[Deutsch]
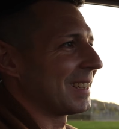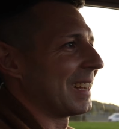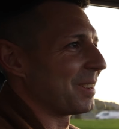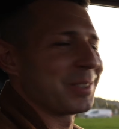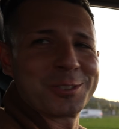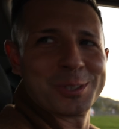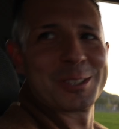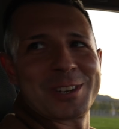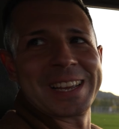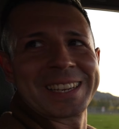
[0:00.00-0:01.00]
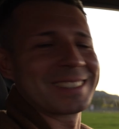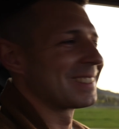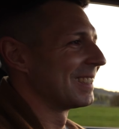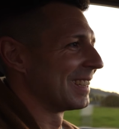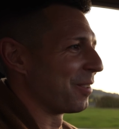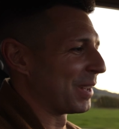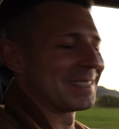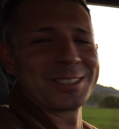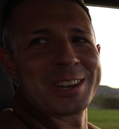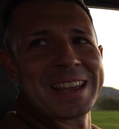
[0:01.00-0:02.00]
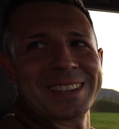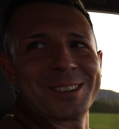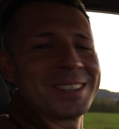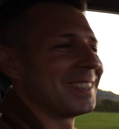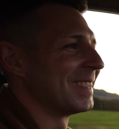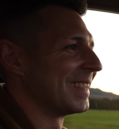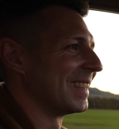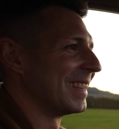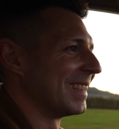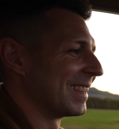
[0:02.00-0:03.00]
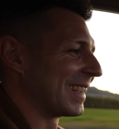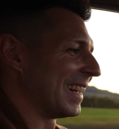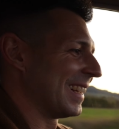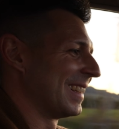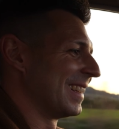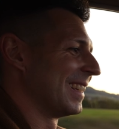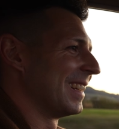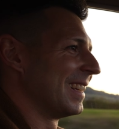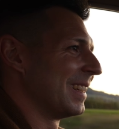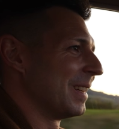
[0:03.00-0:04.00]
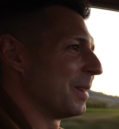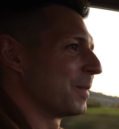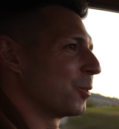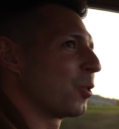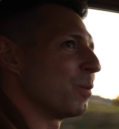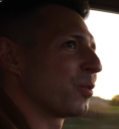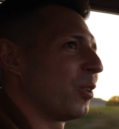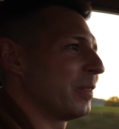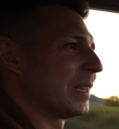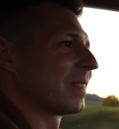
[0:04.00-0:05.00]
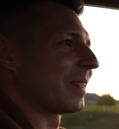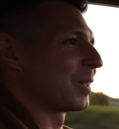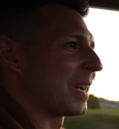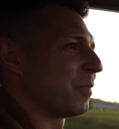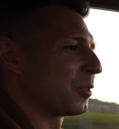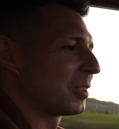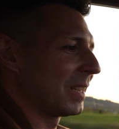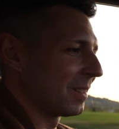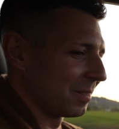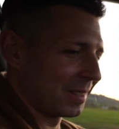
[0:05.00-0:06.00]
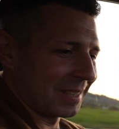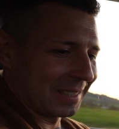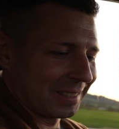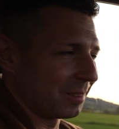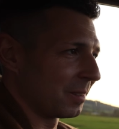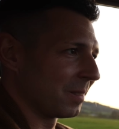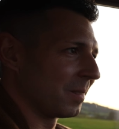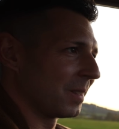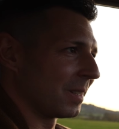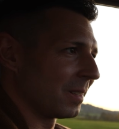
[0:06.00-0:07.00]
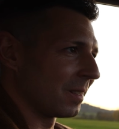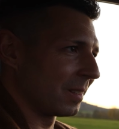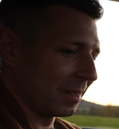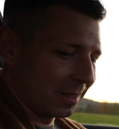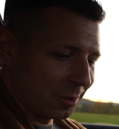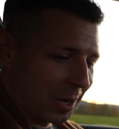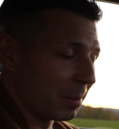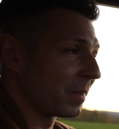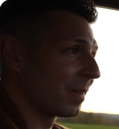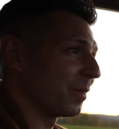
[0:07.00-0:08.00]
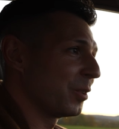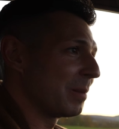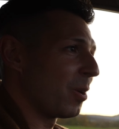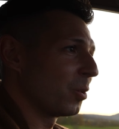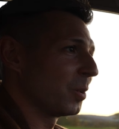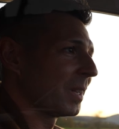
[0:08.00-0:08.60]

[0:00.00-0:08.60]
er ah, fährt schon nicht schlecht. Er fährt nicht schlecht, oder? Hat was, ja. Auf jeden Fall. Du kommst vorwärts. Also ich kann verstehen, wie gesagt, der, der, der neue Besitzer von dem Auto,